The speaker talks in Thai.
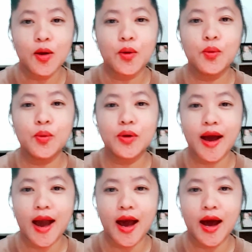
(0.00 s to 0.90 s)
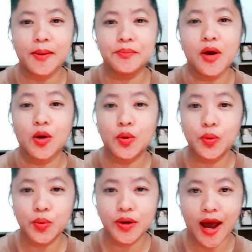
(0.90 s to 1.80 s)
คู่กาม คู่
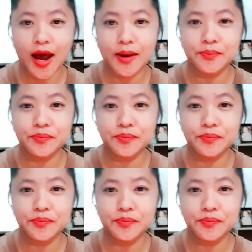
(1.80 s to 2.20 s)
กรรม